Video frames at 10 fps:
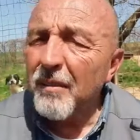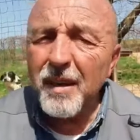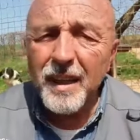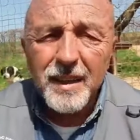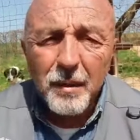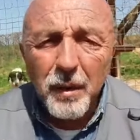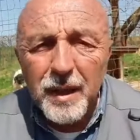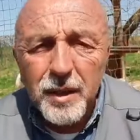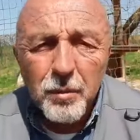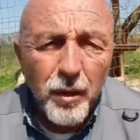avversi al
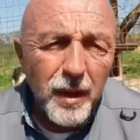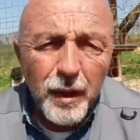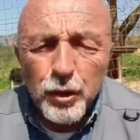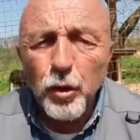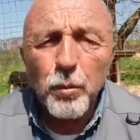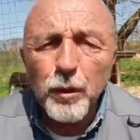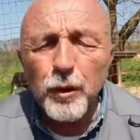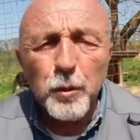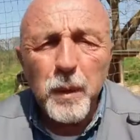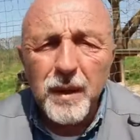massimo, sono
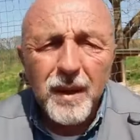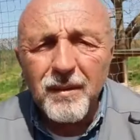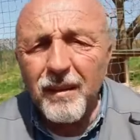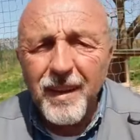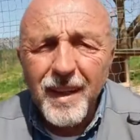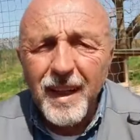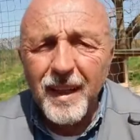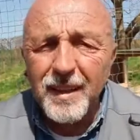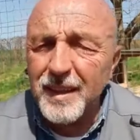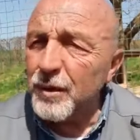molto ispettivi a
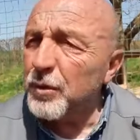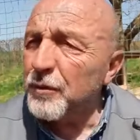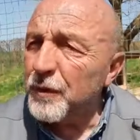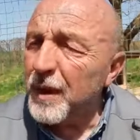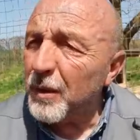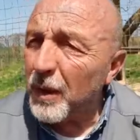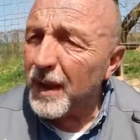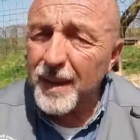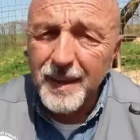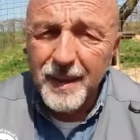vedere se tu infili
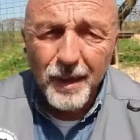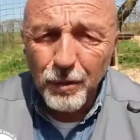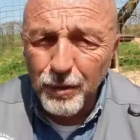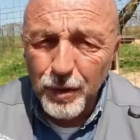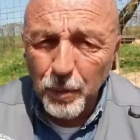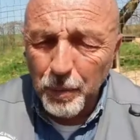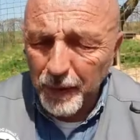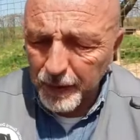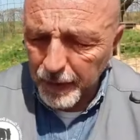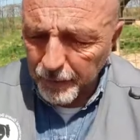qualche dita e loro se lo
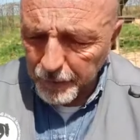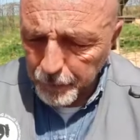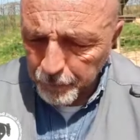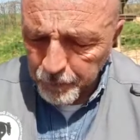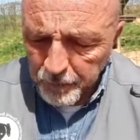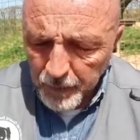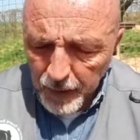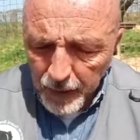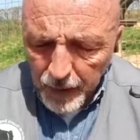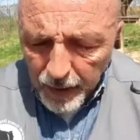prendevano.
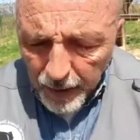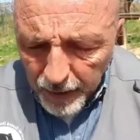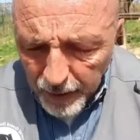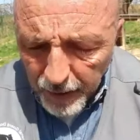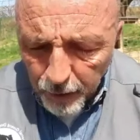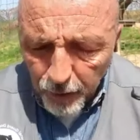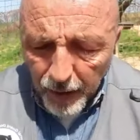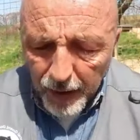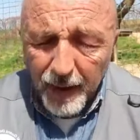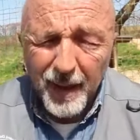E, e
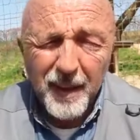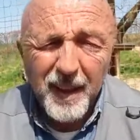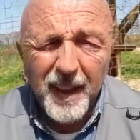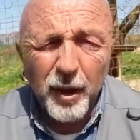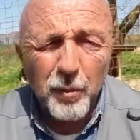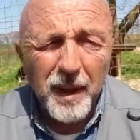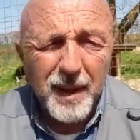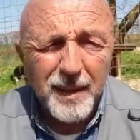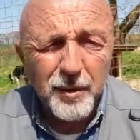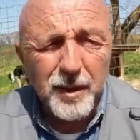allora le
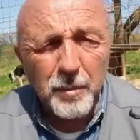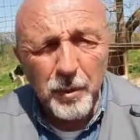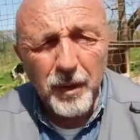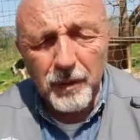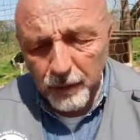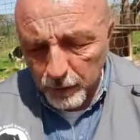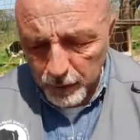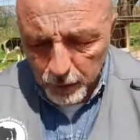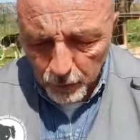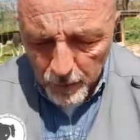raccomandazioni, poi avevo
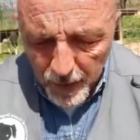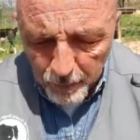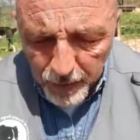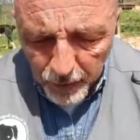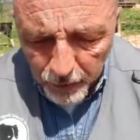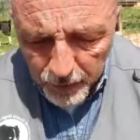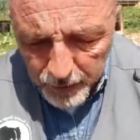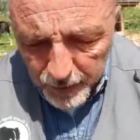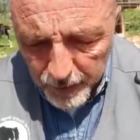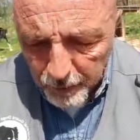questo mio amico
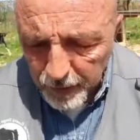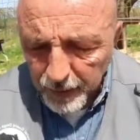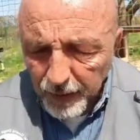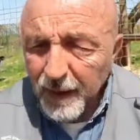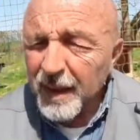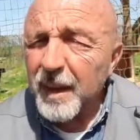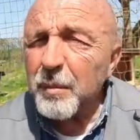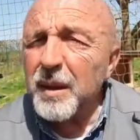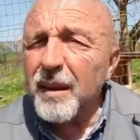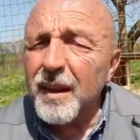insieme che
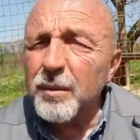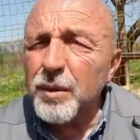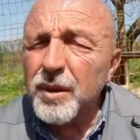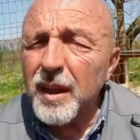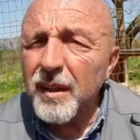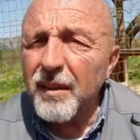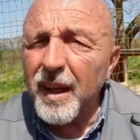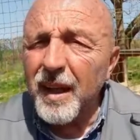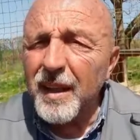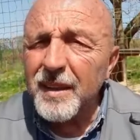mi
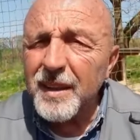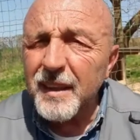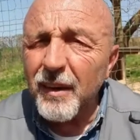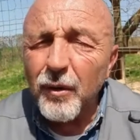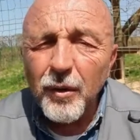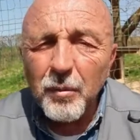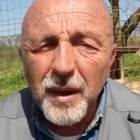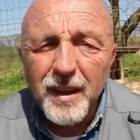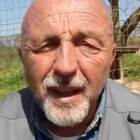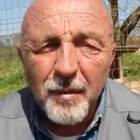traduceva e diceva oh non
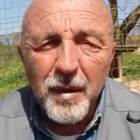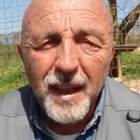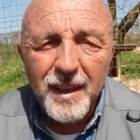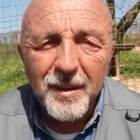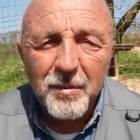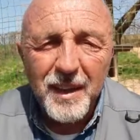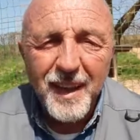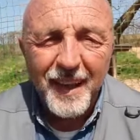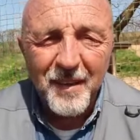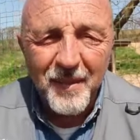mettere le mani, non
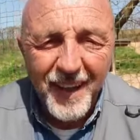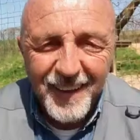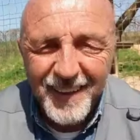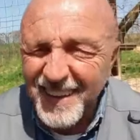mettere le mani,